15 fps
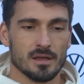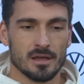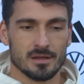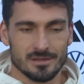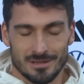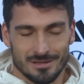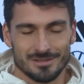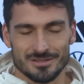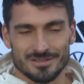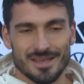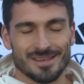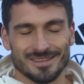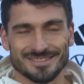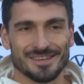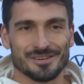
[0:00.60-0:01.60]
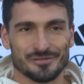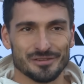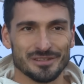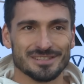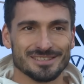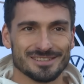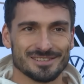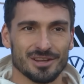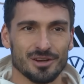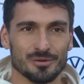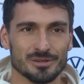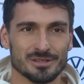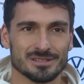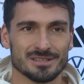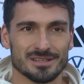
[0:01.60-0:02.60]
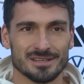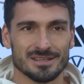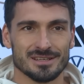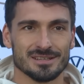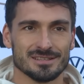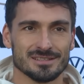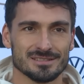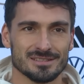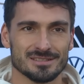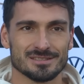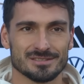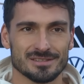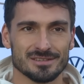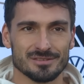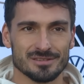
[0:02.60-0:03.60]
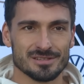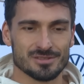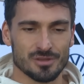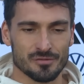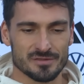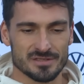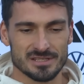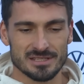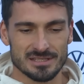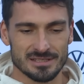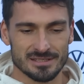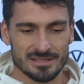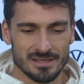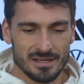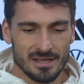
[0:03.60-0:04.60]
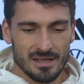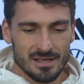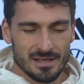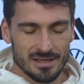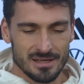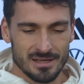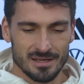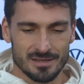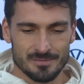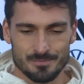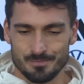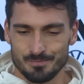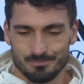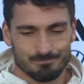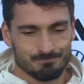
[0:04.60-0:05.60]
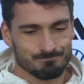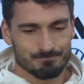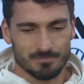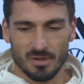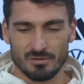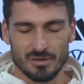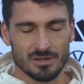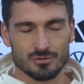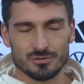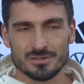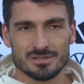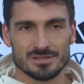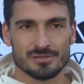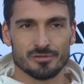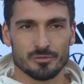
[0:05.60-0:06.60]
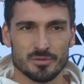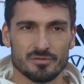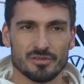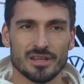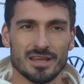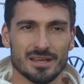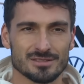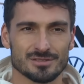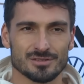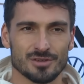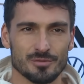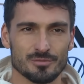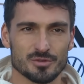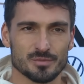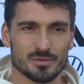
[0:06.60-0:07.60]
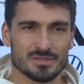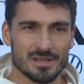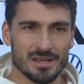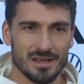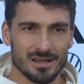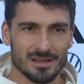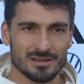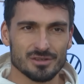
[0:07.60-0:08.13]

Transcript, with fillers: Äh, ja, sehr, sehr viel. Ich glaube, äh, das äh, ist offensichtlich. Ähm, war ein großes Ziel von mir, wieder herzukommen. Ich bin sehr